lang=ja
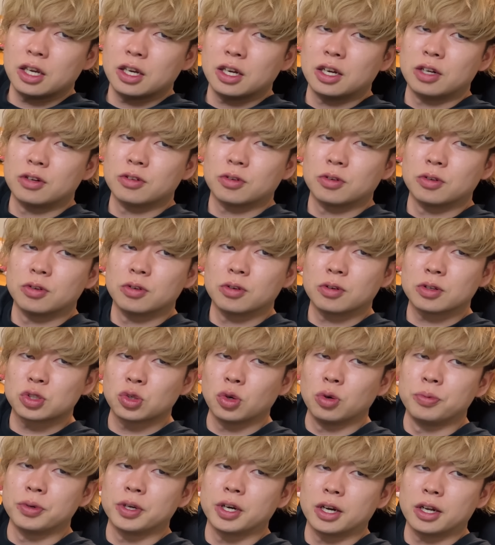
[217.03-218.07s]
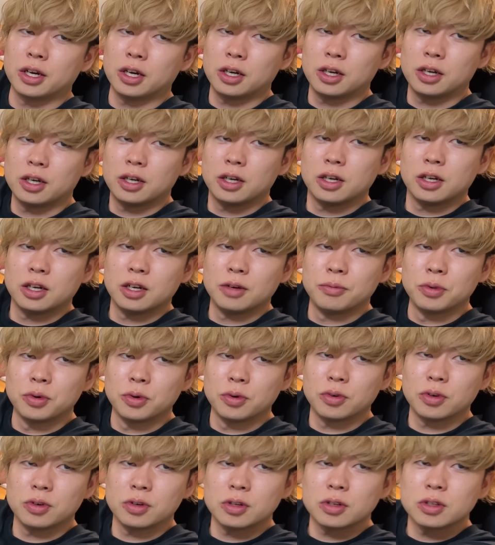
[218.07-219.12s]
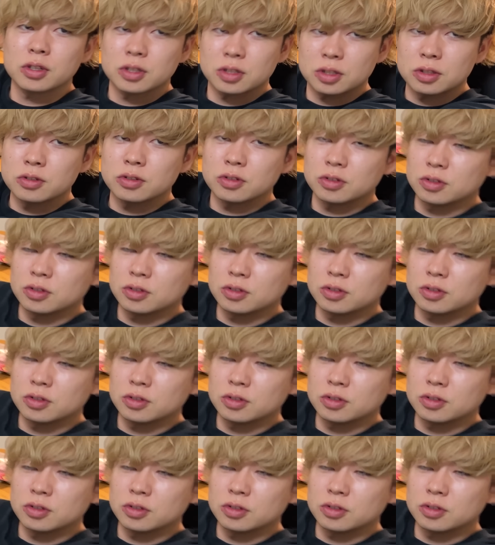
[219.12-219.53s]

あのこの勝負から勝負いやい